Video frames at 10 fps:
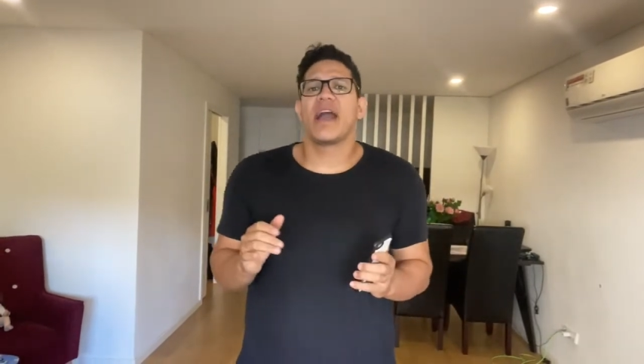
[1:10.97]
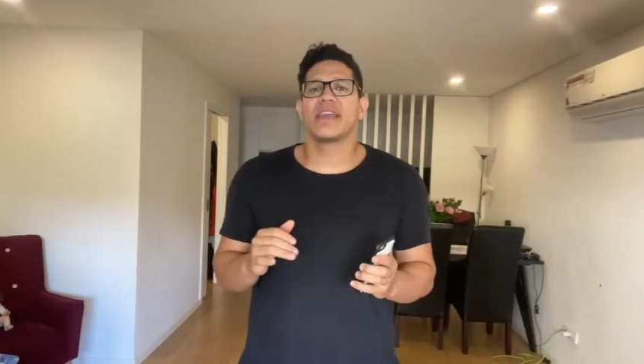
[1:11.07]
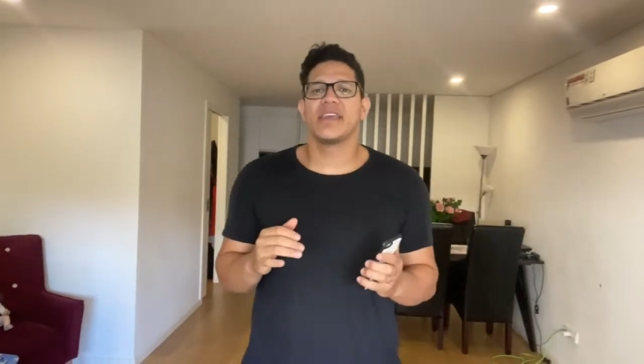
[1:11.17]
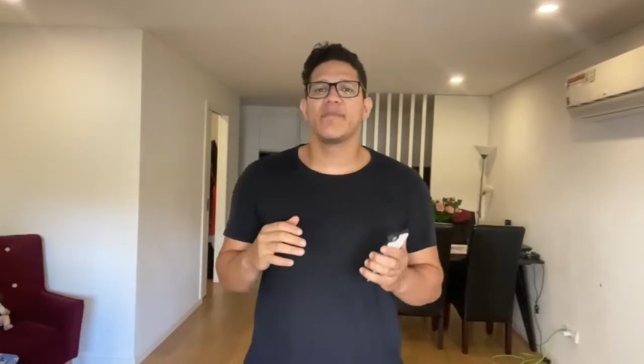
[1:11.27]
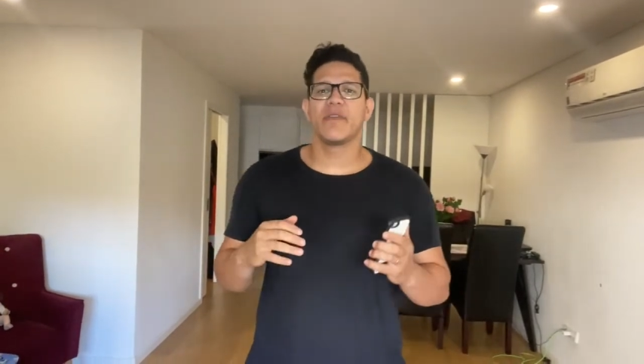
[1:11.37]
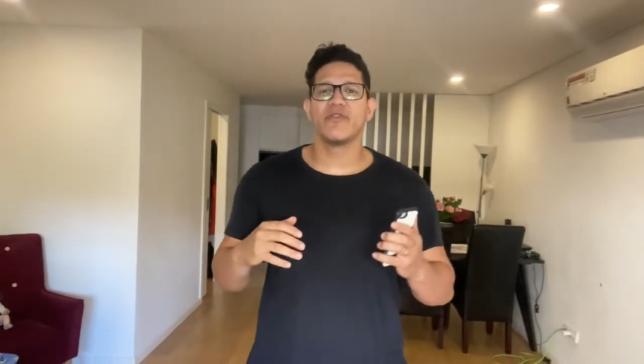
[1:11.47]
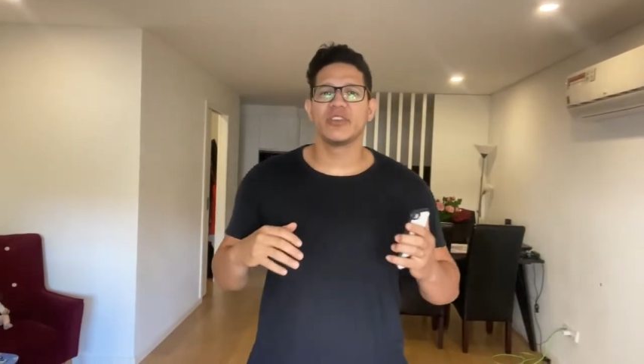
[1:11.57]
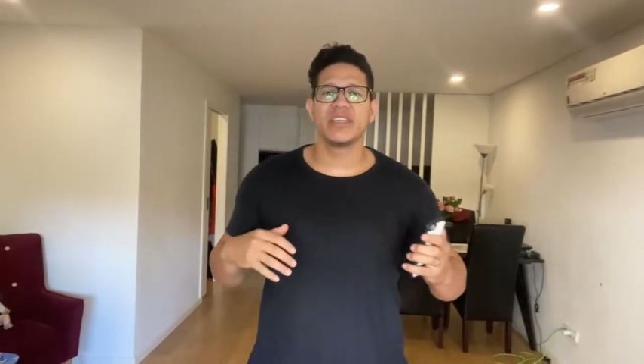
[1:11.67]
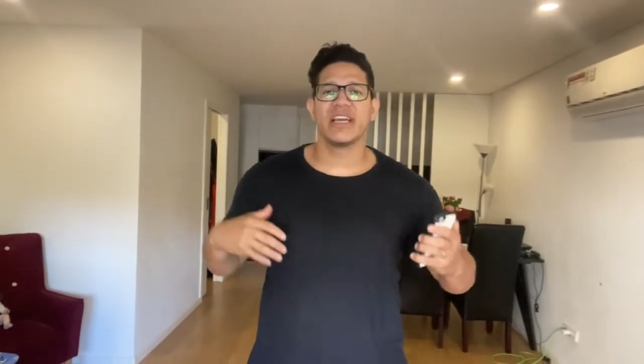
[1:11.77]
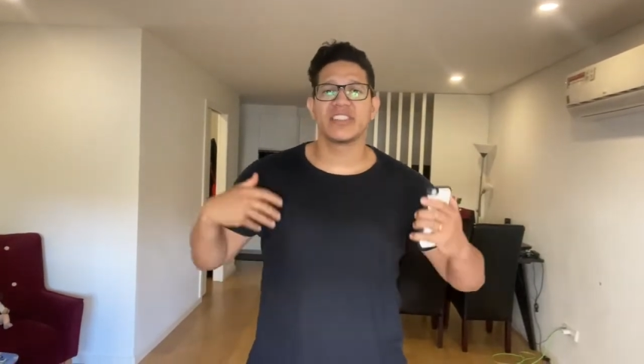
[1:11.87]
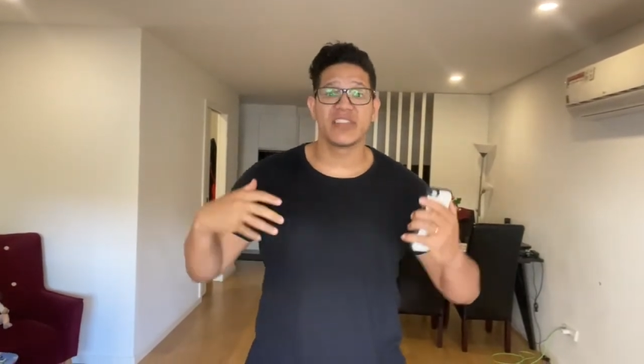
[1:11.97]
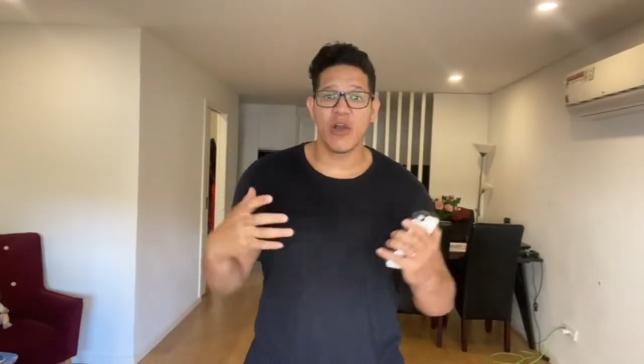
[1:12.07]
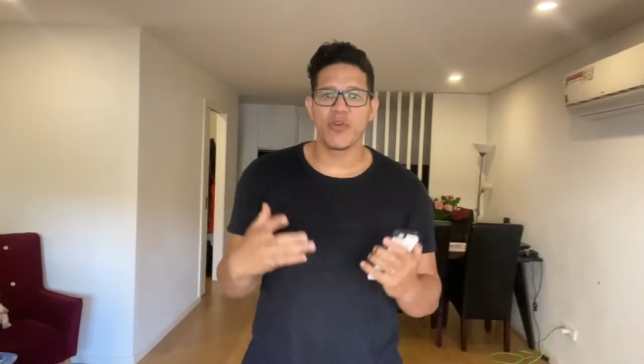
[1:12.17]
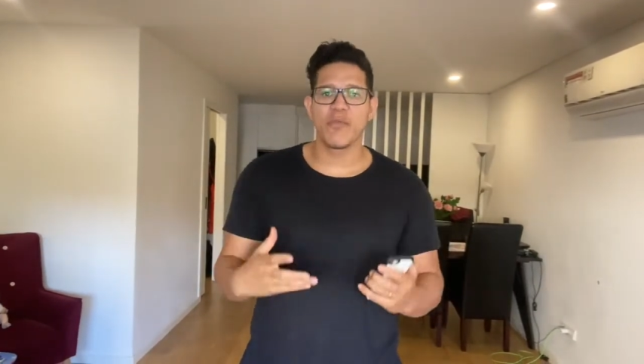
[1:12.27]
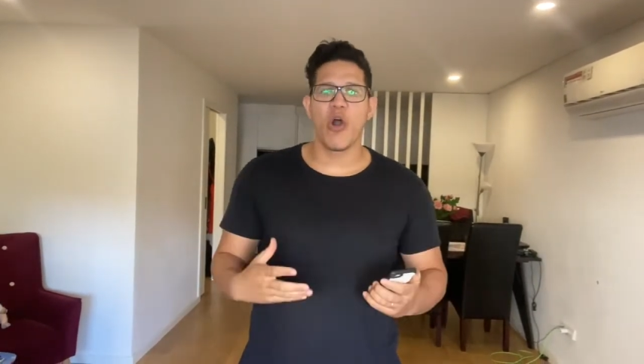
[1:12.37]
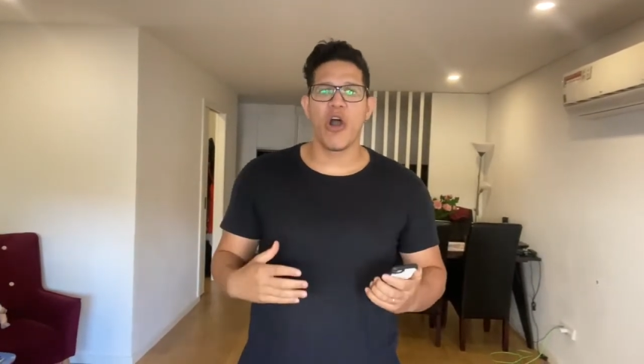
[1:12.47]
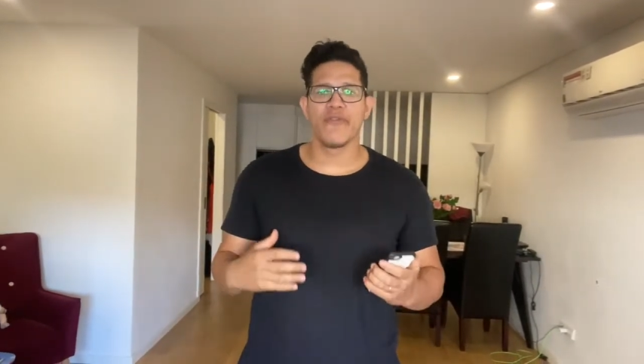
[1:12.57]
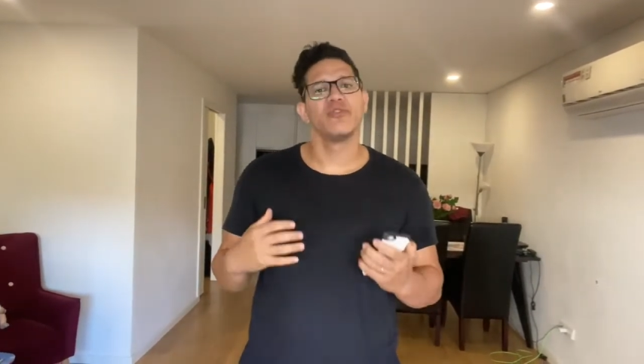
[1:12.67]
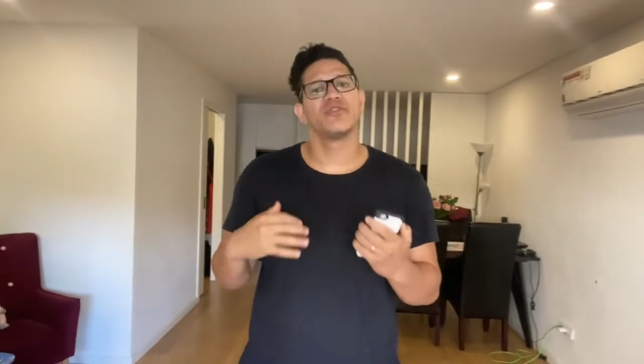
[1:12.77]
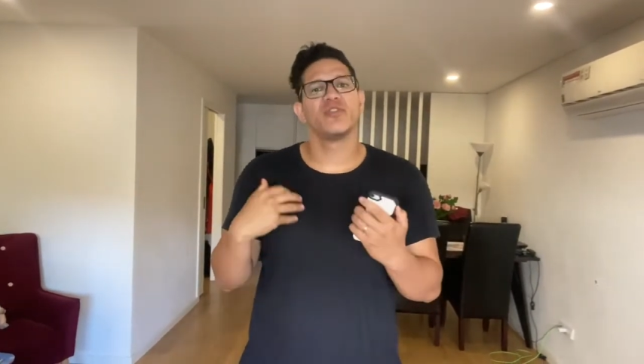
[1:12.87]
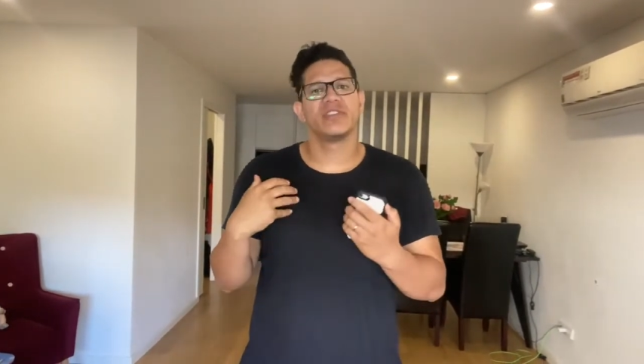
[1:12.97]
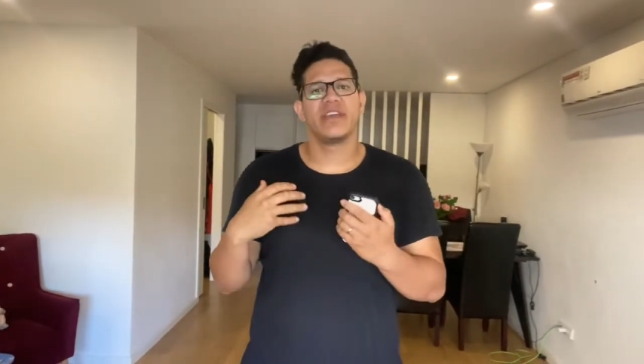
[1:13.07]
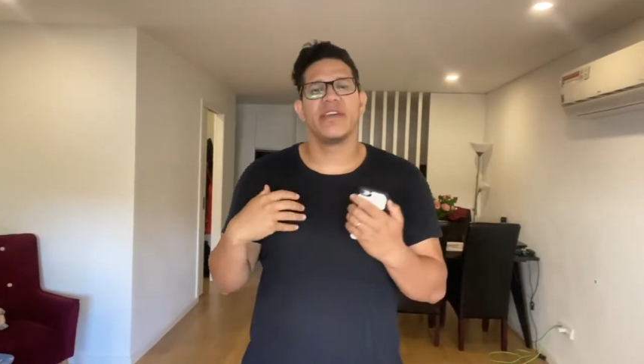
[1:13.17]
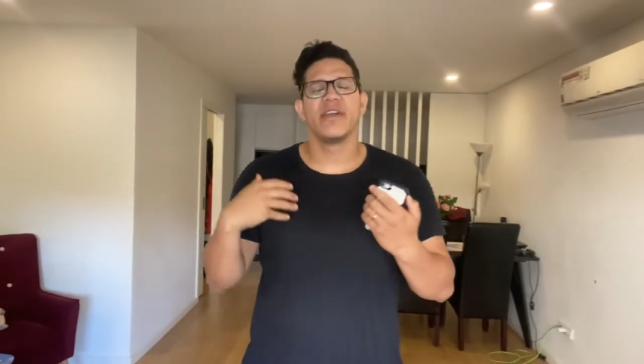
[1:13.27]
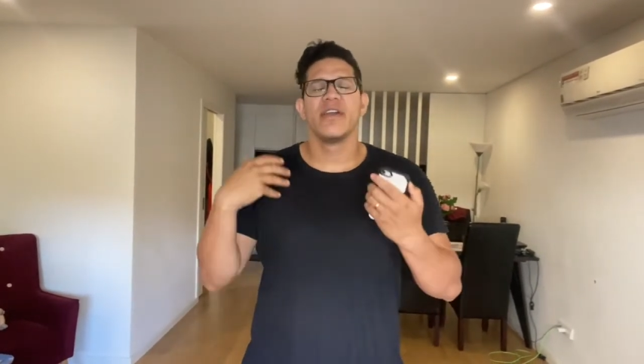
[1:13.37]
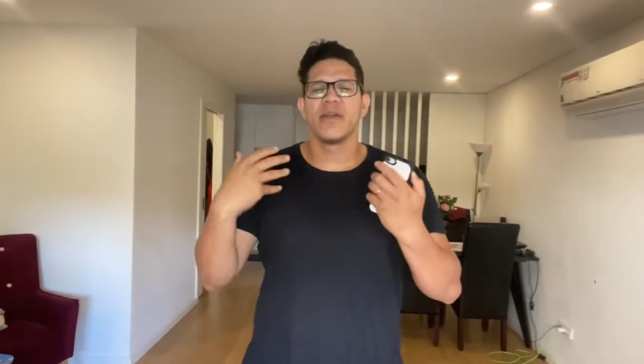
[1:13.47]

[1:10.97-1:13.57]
aqui para você achar um imóvel, se você